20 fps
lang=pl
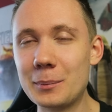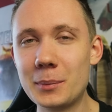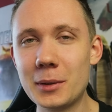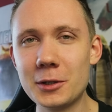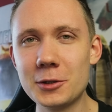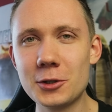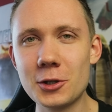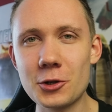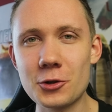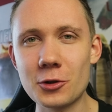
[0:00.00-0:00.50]

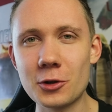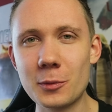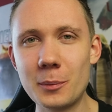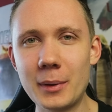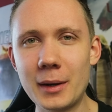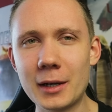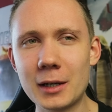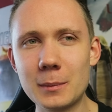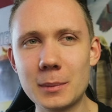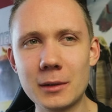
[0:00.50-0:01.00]
50 e,
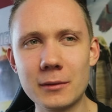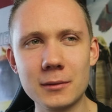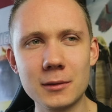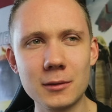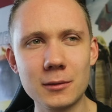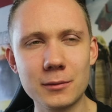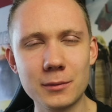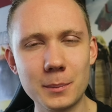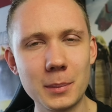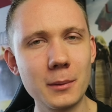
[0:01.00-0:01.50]
parę, prawie,
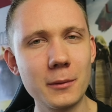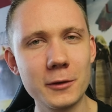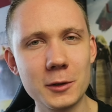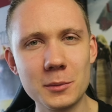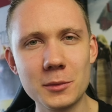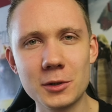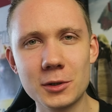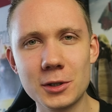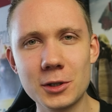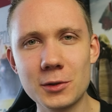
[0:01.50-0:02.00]
no
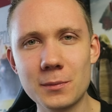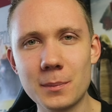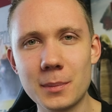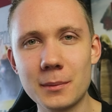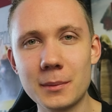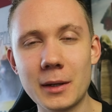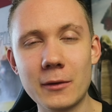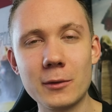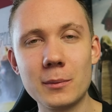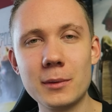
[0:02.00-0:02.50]
powiedzmy gdzieś
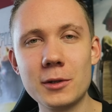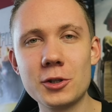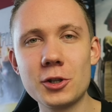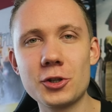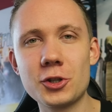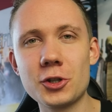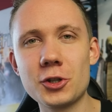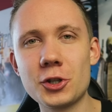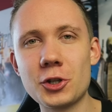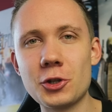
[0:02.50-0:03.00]
nawet
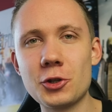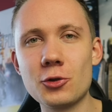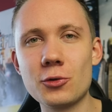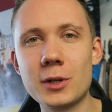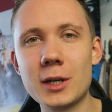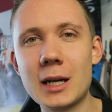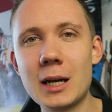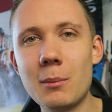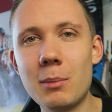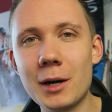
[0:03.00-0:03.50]
bliżej 60
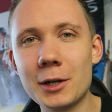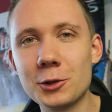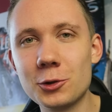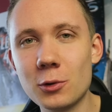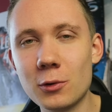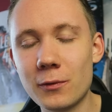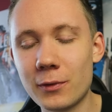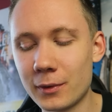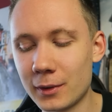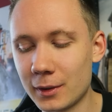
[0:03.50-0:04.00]

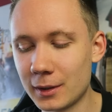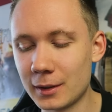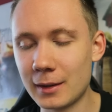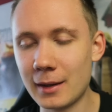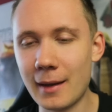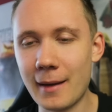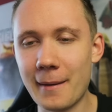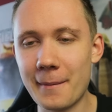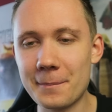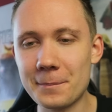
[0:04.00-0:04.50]
gigabajtów e,
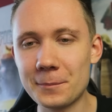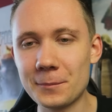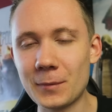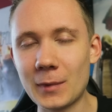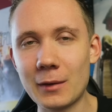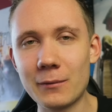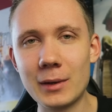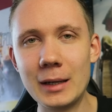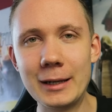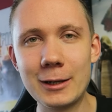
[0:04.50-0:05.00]

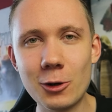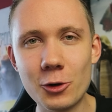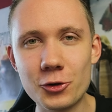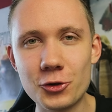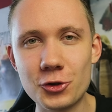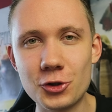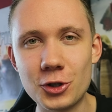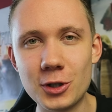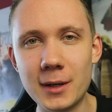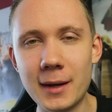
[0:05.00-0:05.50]

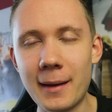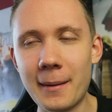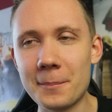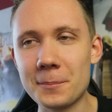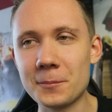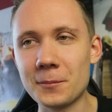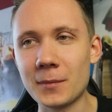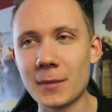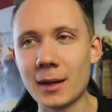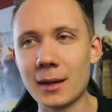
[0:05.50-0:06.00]
wielkości.
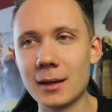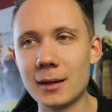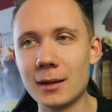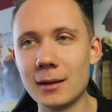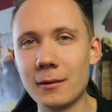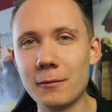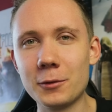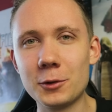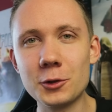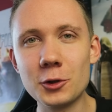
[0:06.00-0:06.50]

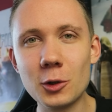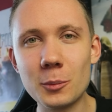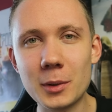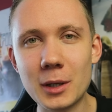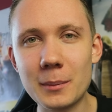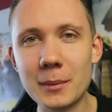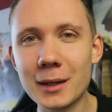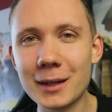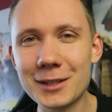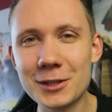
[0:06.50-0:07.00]
E, w dniu
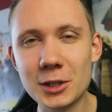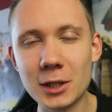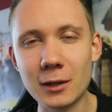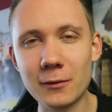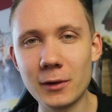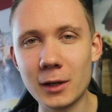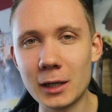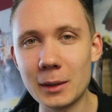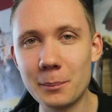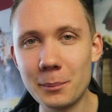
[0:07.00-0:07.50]
premiery
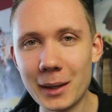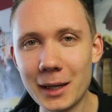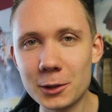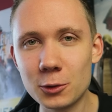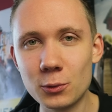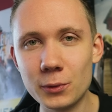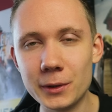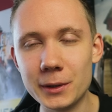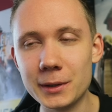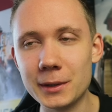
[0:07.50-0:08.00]
serwery
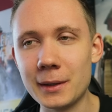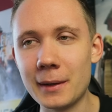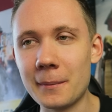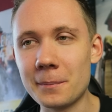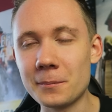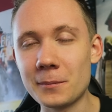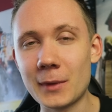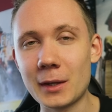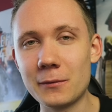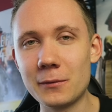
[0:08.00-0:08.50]
padły,
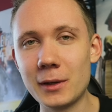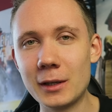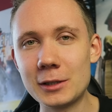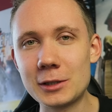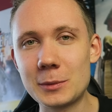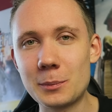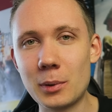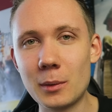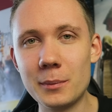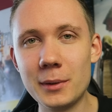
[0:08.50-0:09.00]

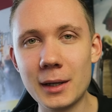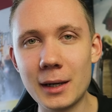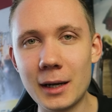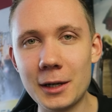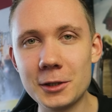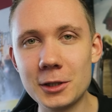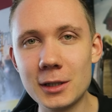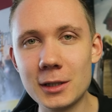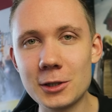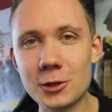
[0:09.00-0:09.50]
więc
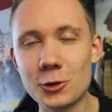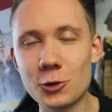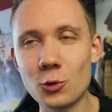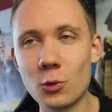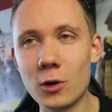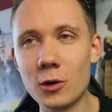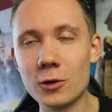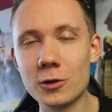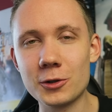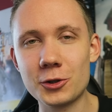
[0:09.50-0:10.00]
pobieranie
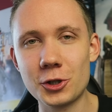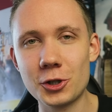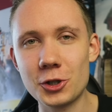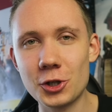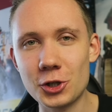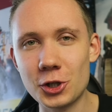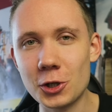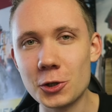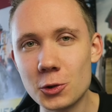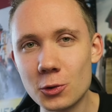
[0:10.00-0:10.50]
szło
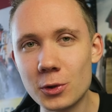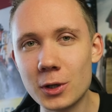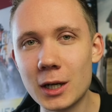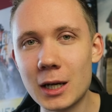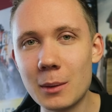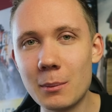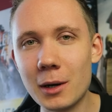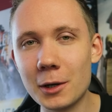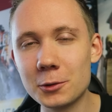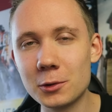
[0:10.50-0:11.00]
60
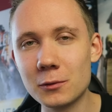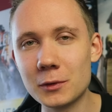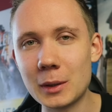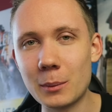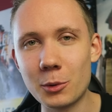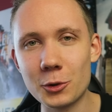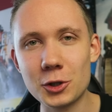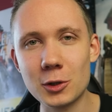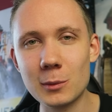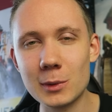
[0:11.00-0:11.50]
gigabajtów
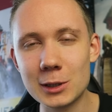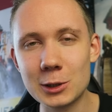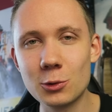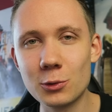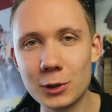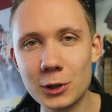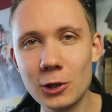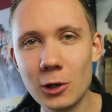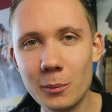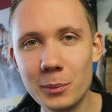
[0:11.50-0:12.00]
na poziomie
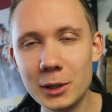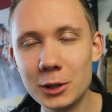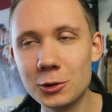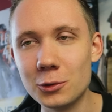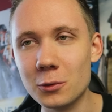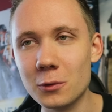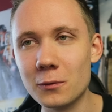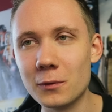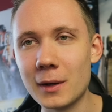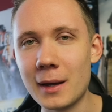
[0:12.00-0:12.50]
100
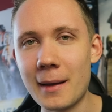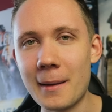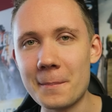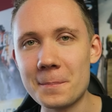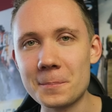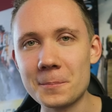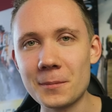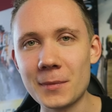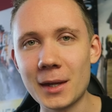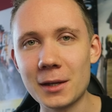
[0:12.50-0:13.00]
kilobitów.
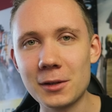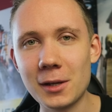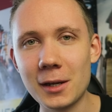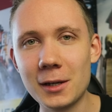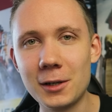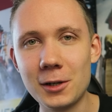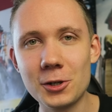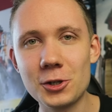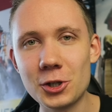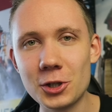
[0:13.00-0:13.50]

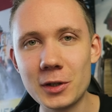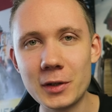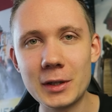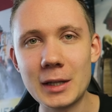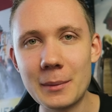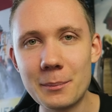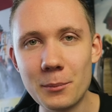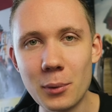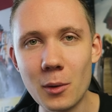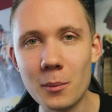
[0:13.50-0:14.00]
Tej gry się nie
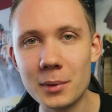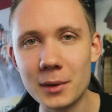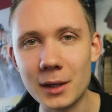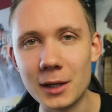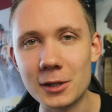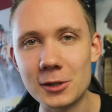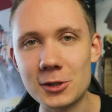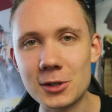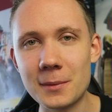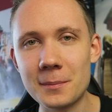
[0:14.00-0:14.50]
da
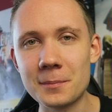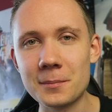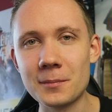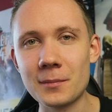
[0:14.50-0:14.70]
pobrać.